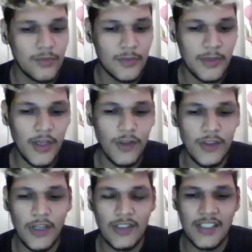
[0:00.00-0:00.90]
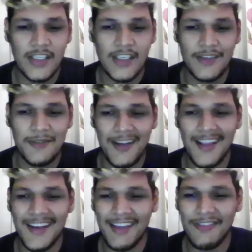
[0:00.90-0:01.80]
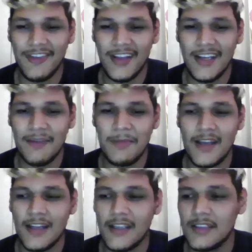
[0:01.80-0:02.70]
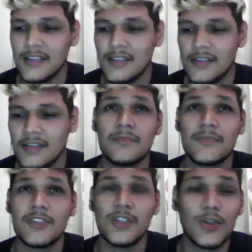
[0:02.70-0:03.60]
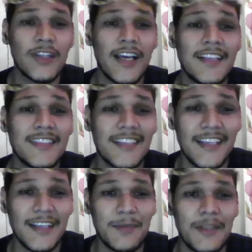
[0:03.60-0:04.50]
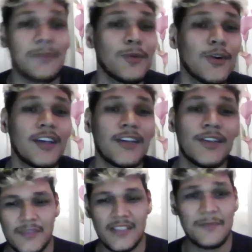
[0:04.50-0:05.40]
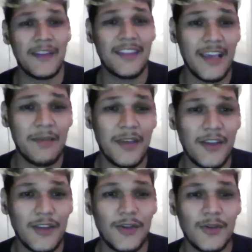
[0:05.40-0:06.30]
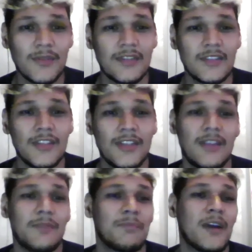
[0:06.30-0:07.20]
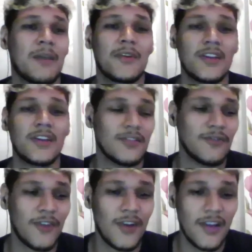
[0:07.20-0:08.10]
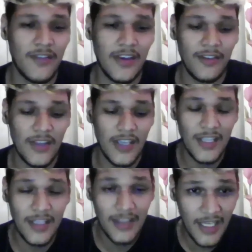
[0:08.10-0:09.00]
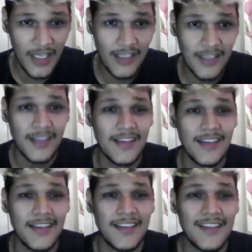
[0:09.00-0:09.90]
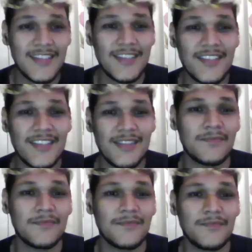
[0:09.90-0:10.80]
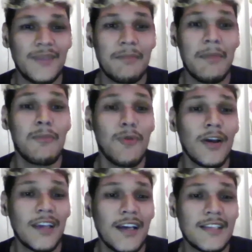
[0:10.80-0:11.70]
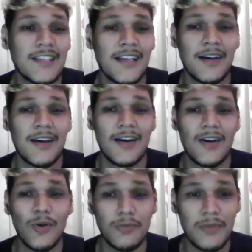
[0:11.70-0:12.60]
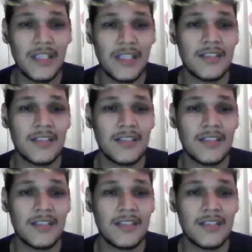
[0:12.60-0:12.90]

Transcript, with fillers: Ngayon taon kasi wala lang. I feel na parang siguro dahil sa hirap rin ng buhay ngayon. It's pandemic, you know. The primary reason for living in a day is may mabuhay ka sa own means,